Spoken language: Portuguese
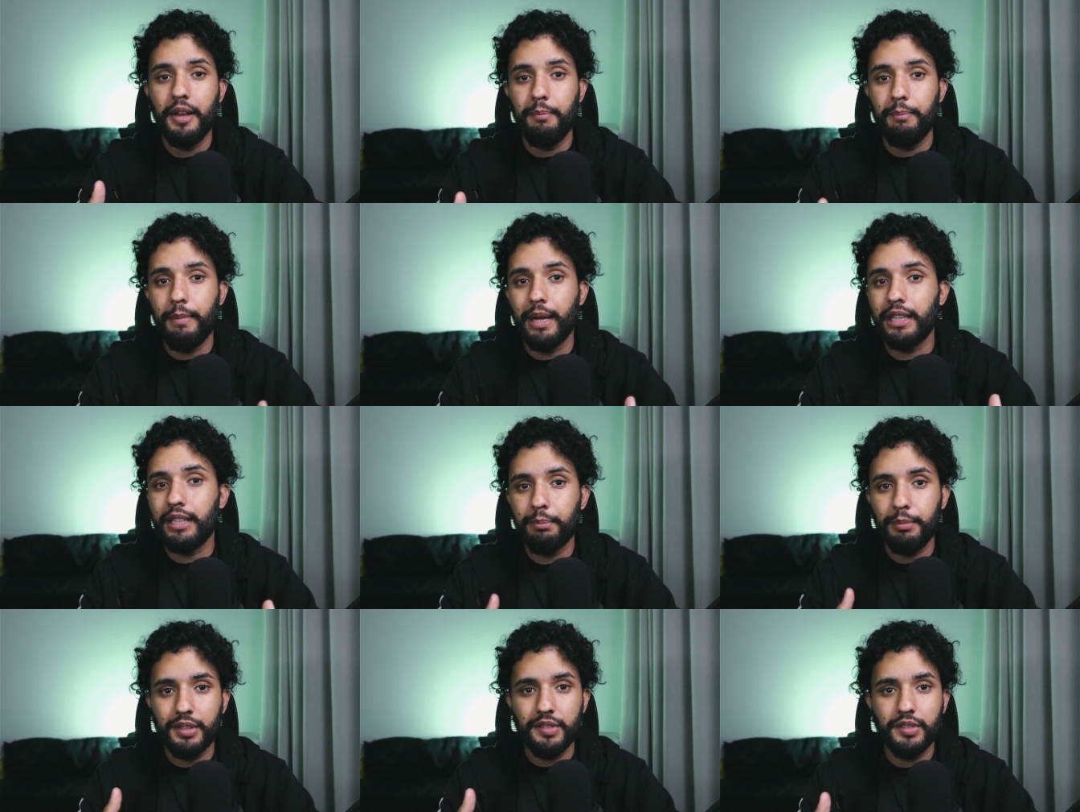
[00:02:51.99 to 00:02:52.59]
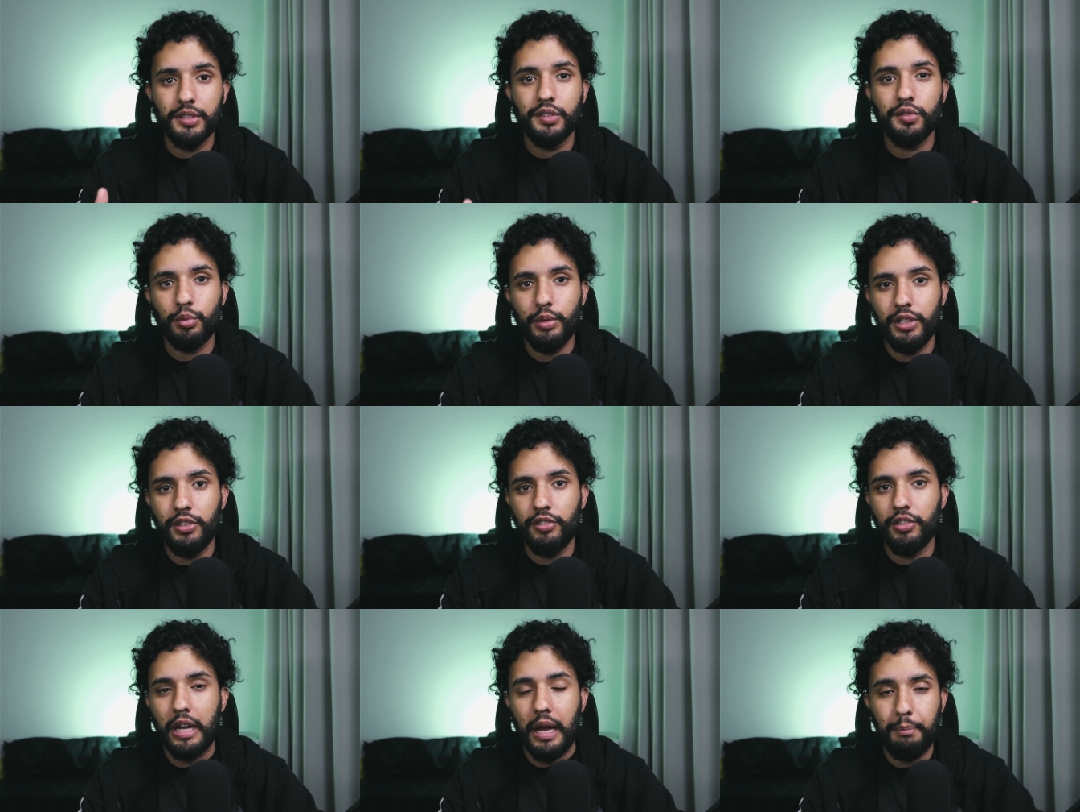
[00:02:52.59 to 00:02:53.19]
Meta Business
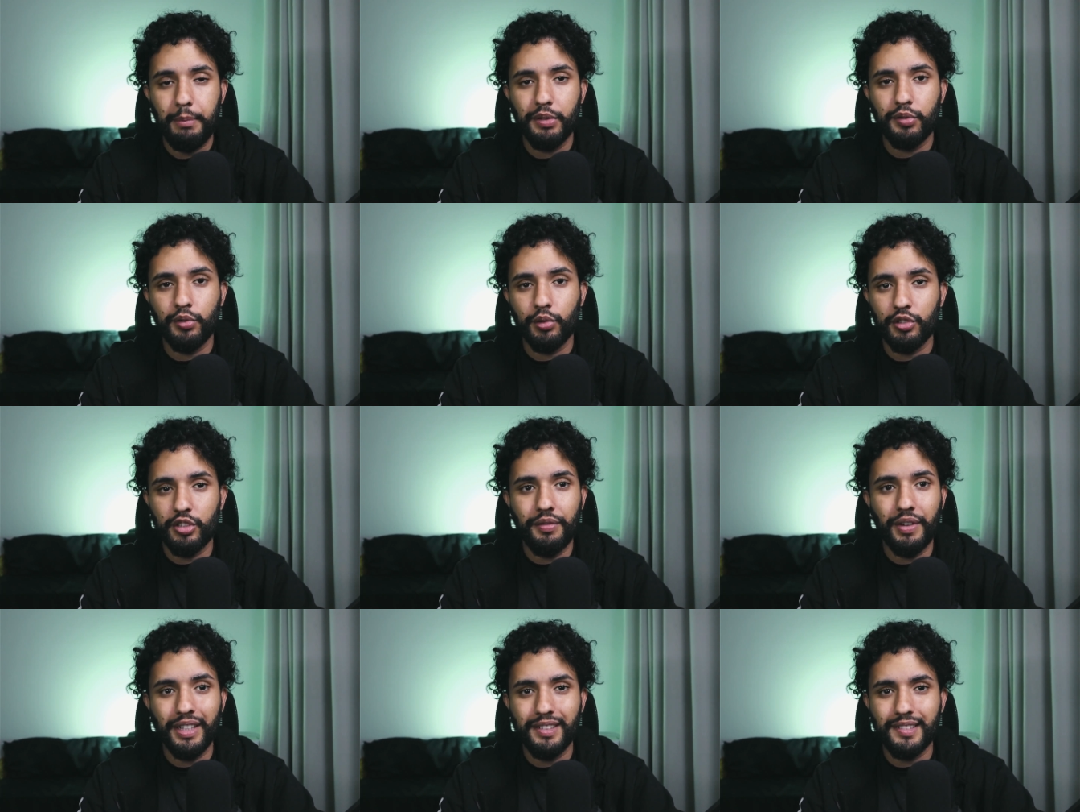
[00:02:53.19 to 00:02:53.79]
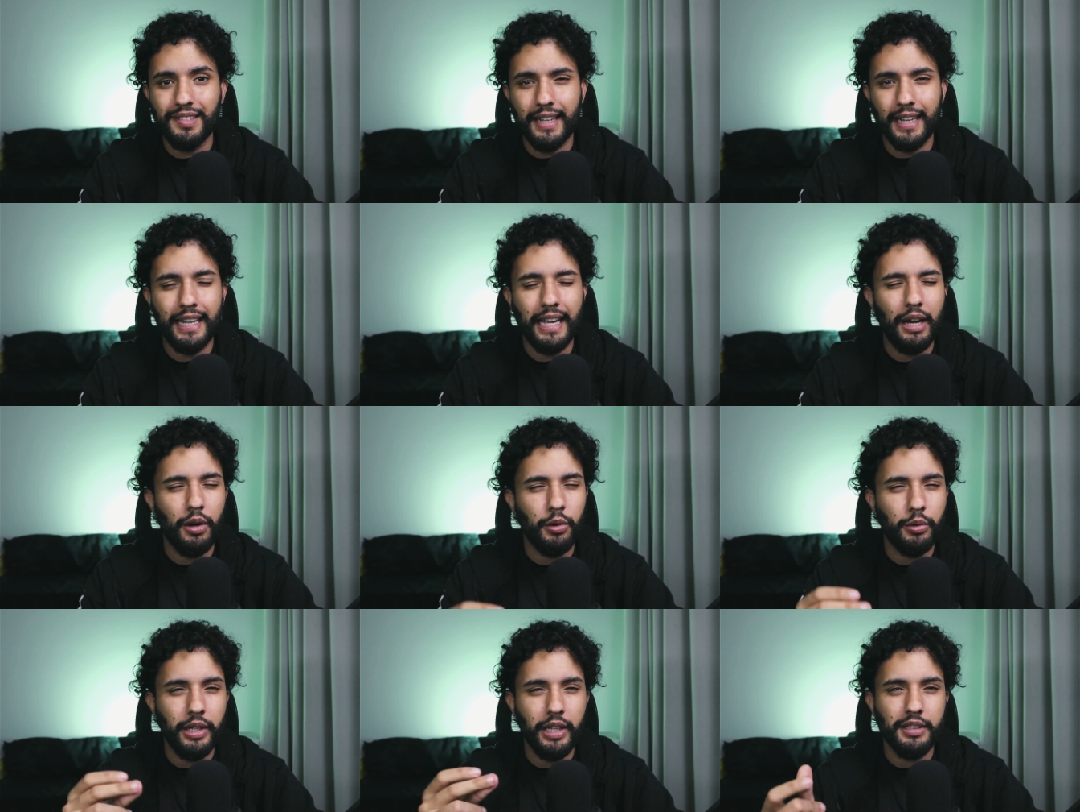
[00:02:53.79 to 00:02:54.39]
Suite, a pessoa já vai
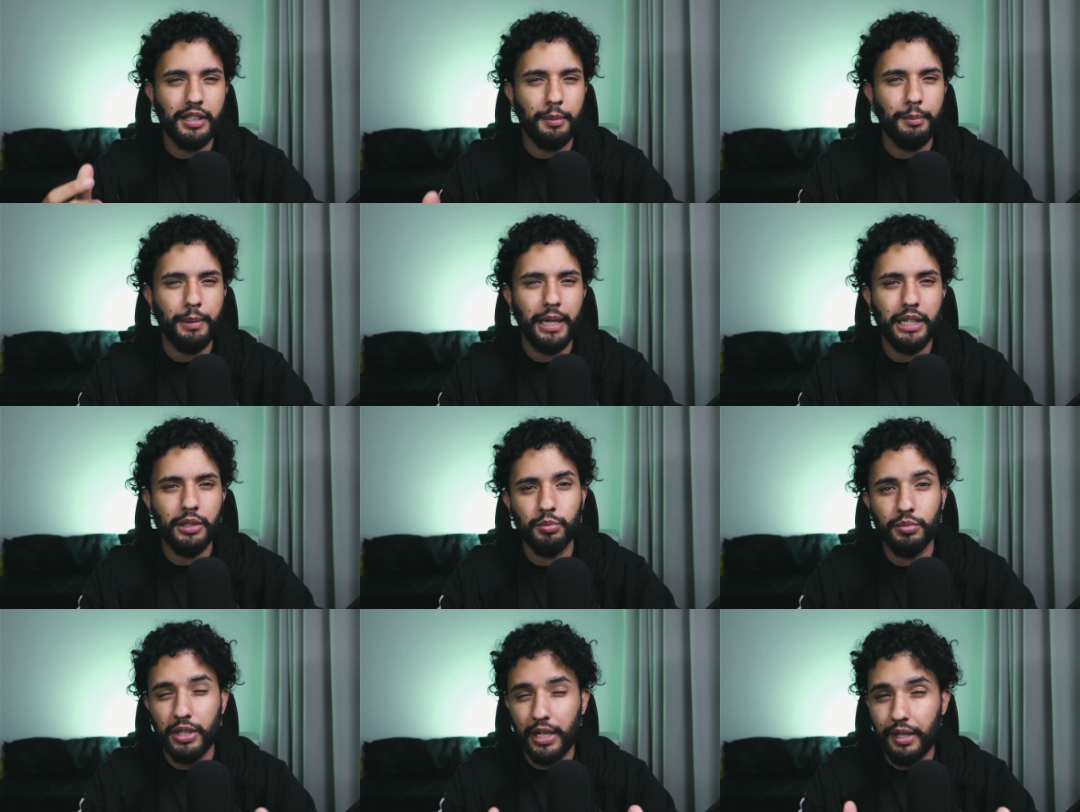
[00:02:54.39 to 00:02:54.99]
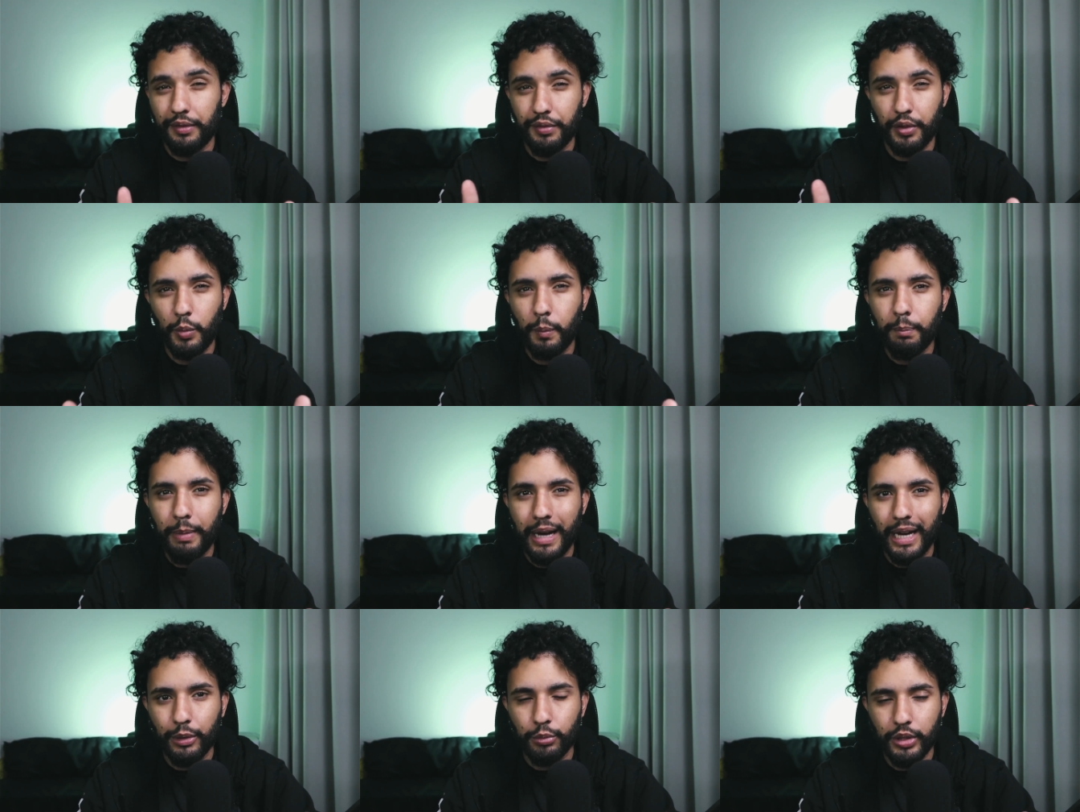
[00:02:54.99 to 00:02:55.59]
sacar, ou quem trabalha com tráfego
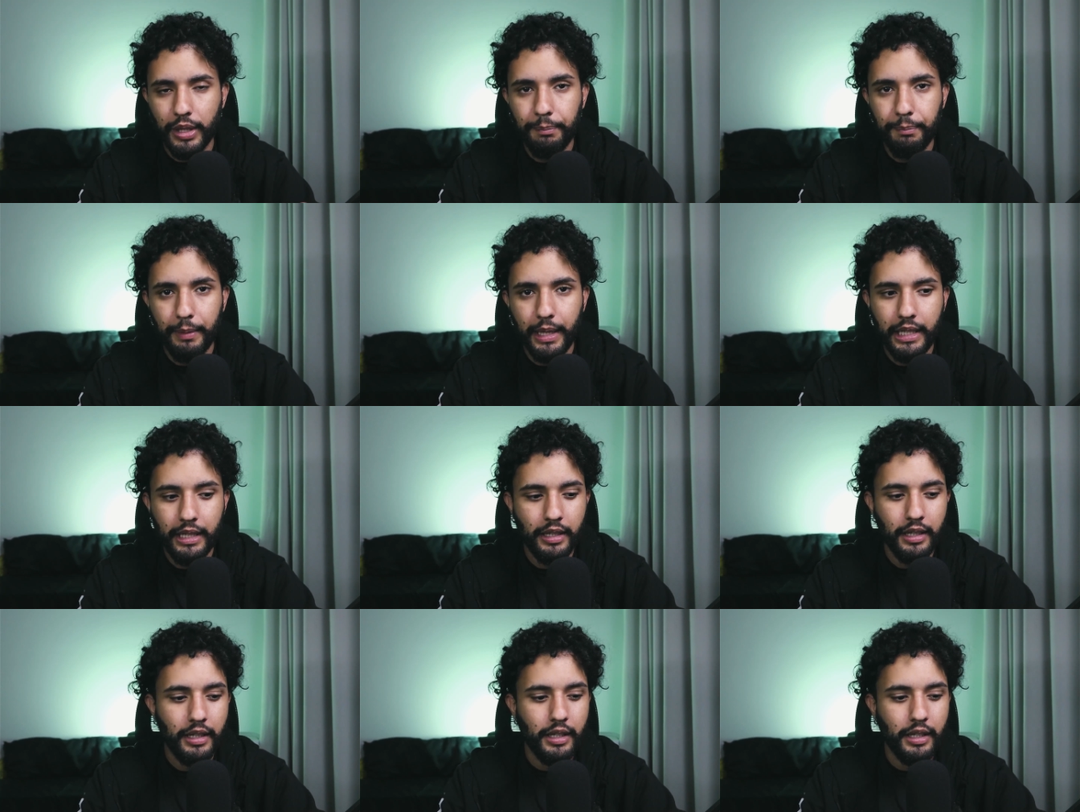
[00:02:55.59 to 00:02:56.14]
pago também